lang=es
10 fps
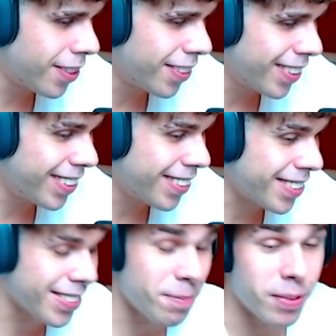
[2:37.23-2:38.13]
es
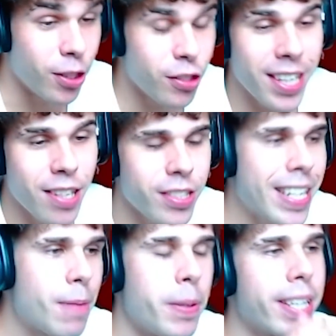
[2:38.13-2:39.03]
que no sé, no
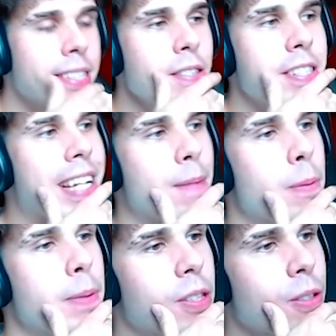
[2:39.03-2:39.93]
sé en qué es que no sé en qué
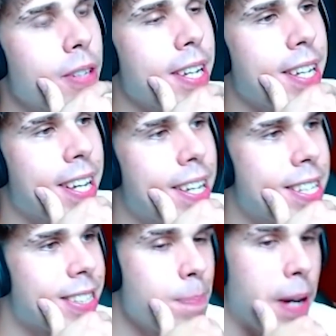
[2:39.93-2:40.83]
momento.
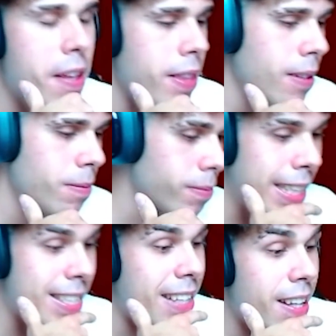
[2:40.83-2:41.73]
Es que parece
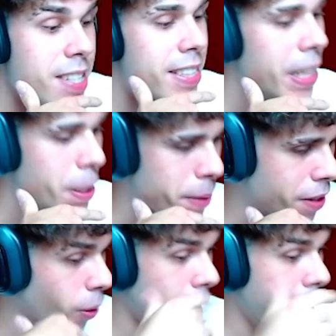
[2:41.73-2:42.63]
que se está
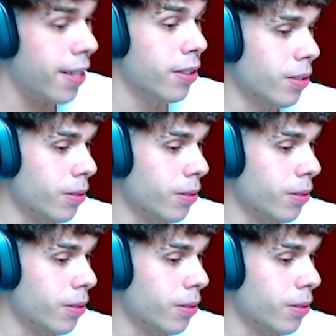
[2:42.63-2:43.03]
describiendo a él,